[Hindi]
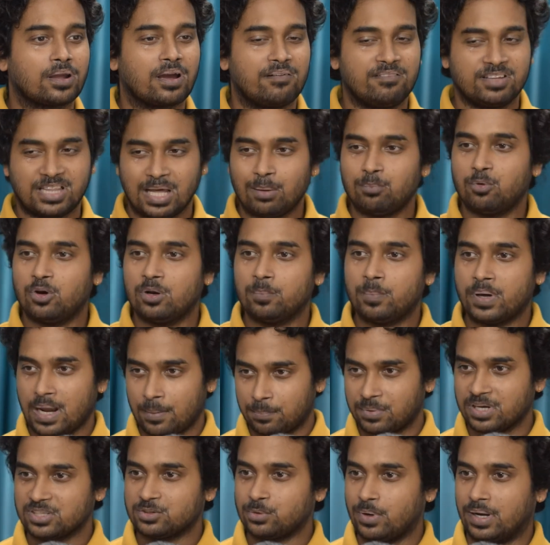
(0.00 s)
कविता बोल पर
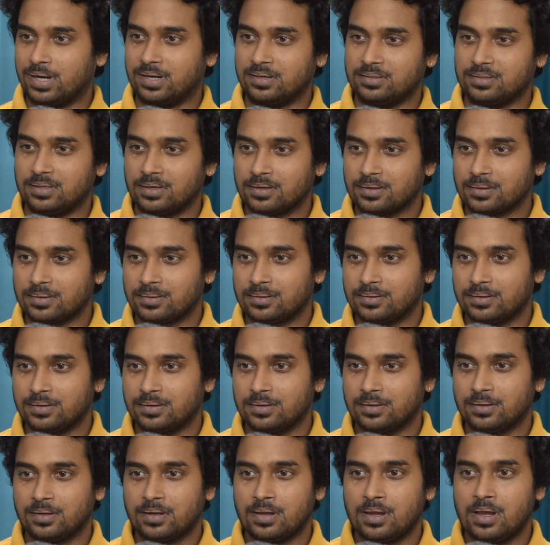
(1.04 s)
आपका स्वागत है
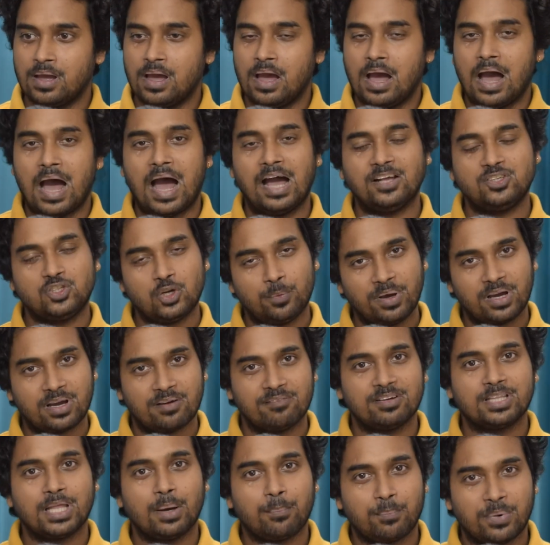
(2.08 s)
आज जो मैं
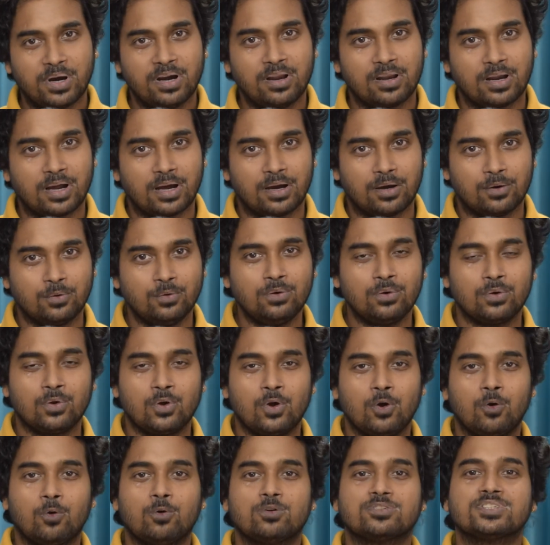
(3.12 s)
कविता पढ़ रहा हूं
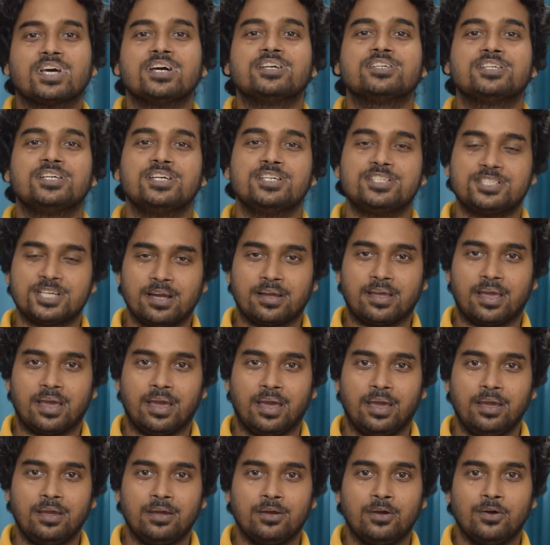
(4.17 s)
उसका शीर्षक
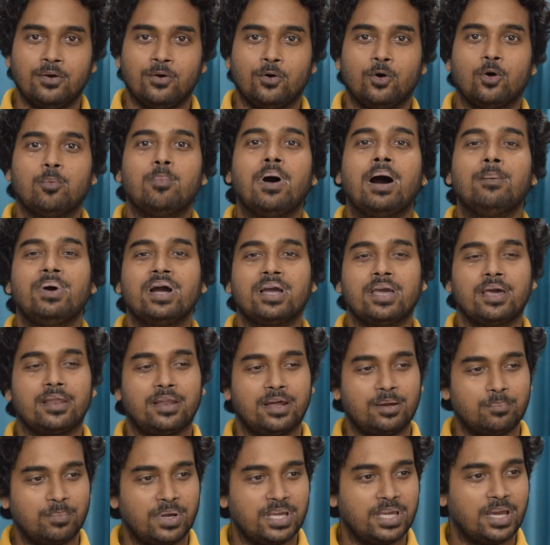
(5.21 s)
है ओबामा के
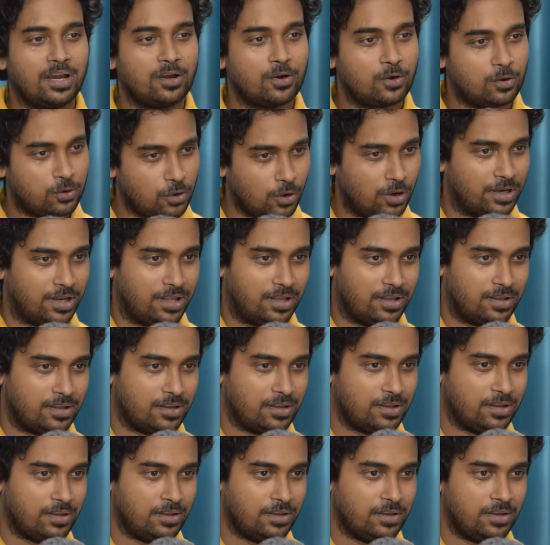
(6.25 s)
रंग में ये कौन
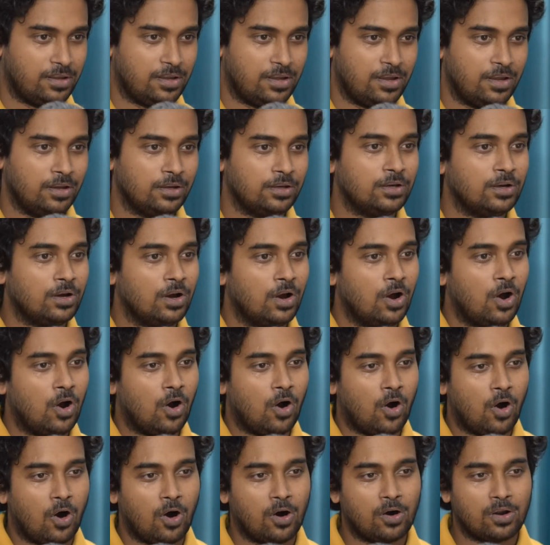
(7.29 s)

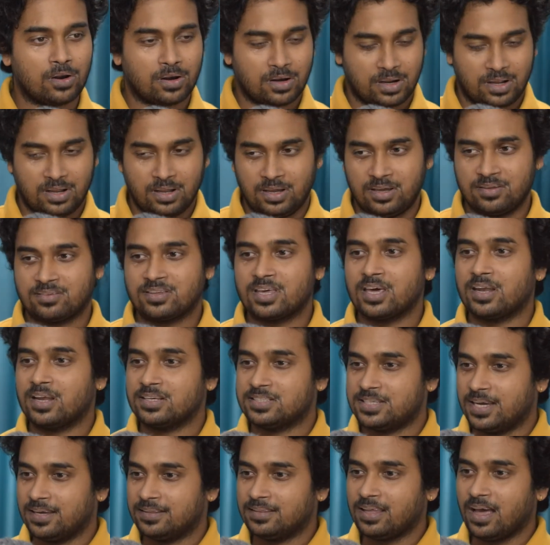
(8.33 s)
है और इसके
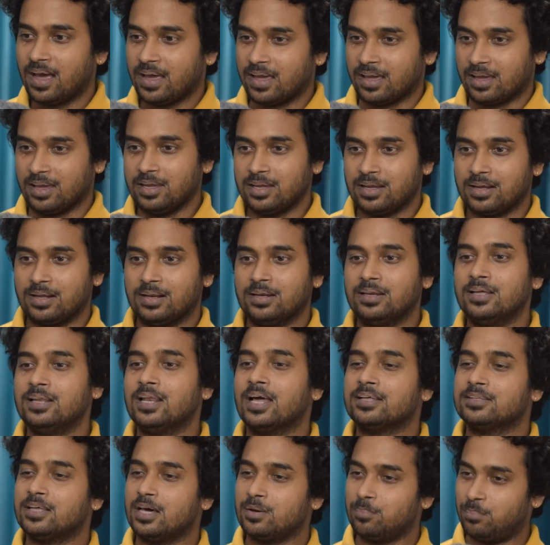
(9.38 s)
रचयिता हैं
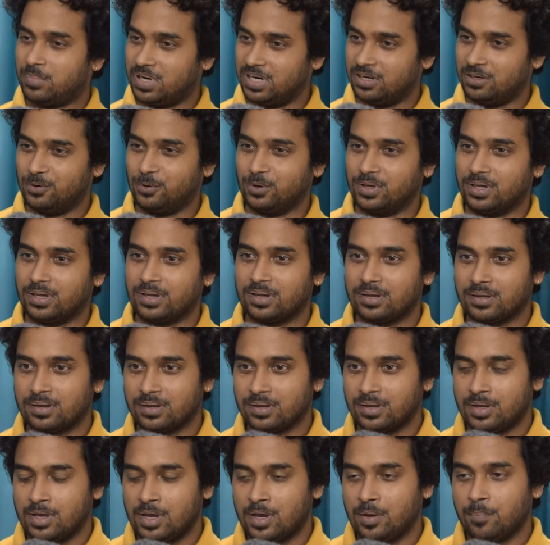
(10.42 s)
लीलाधर
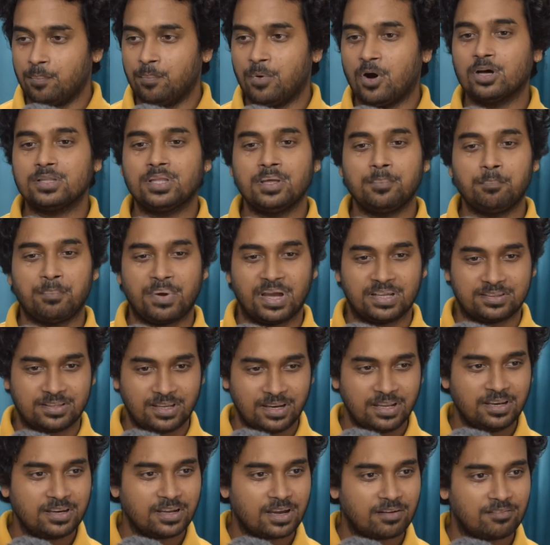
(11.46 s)
मंडलोई बहुत ही
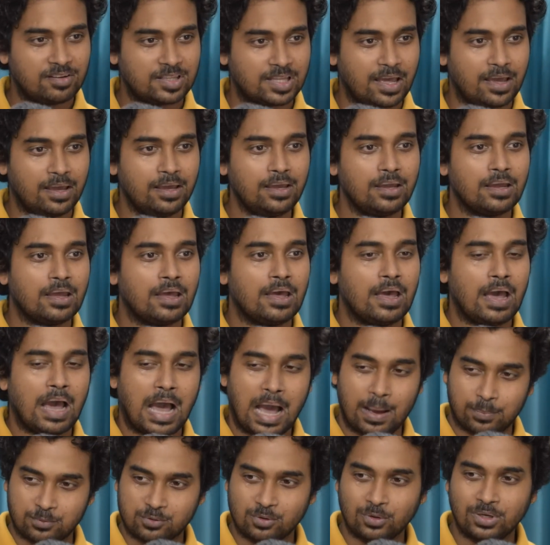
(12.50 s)
बेहतरीन कविता है
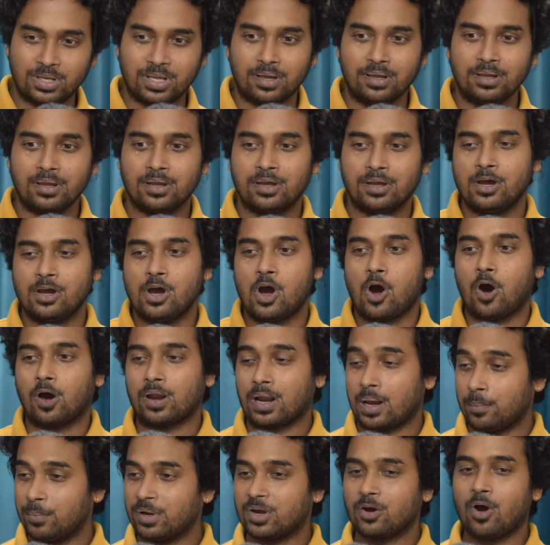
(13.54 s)
आप सुनिए और
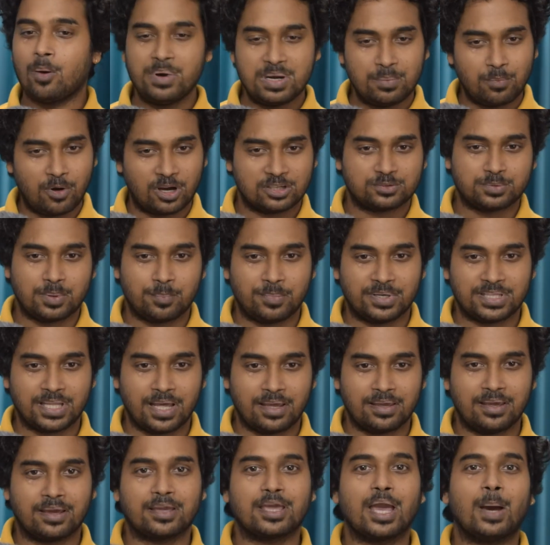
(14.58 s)
हमें कमेंट बॉक्स में
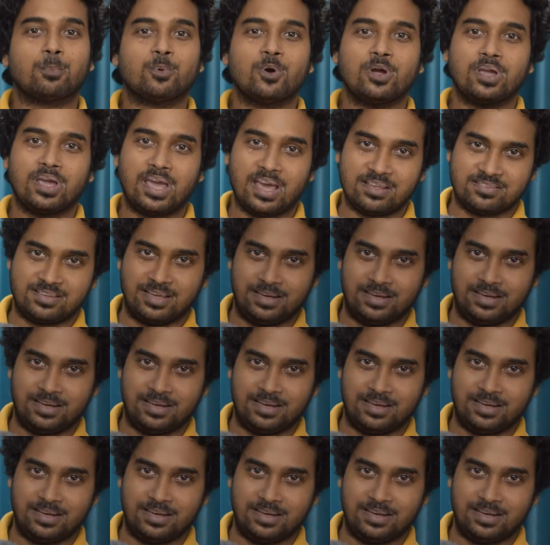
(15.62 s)
बताइए कि आपको कैसी